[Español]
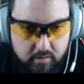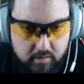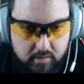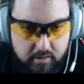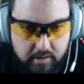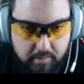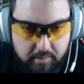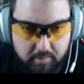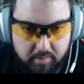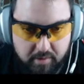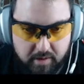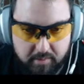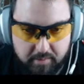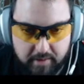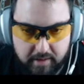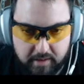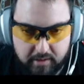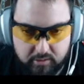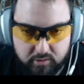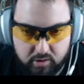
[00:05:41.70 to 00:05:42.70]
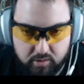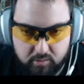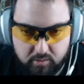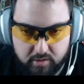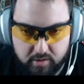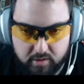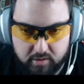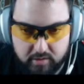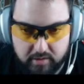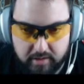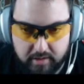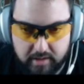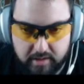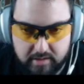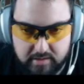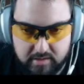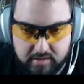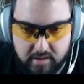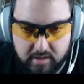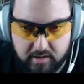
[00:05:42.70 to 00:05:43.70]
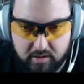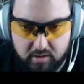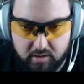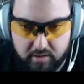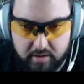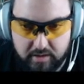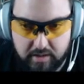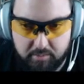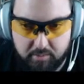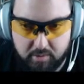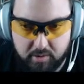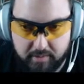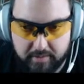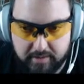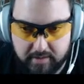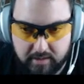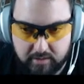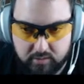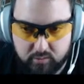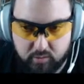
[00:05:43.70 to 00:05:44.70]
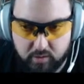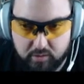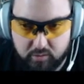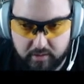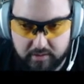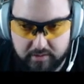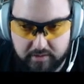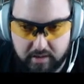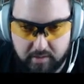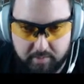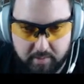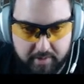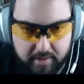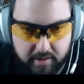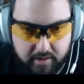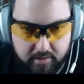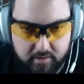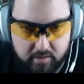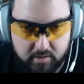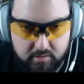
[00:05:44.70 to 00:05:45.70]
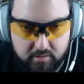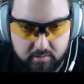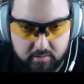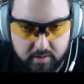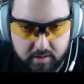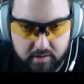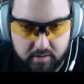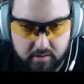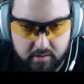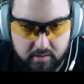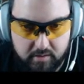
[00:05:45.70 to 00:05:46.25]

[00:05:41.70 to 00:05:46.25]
También puedes ver la contribución del asedio del campo de batalla actual durante la preparación, vale.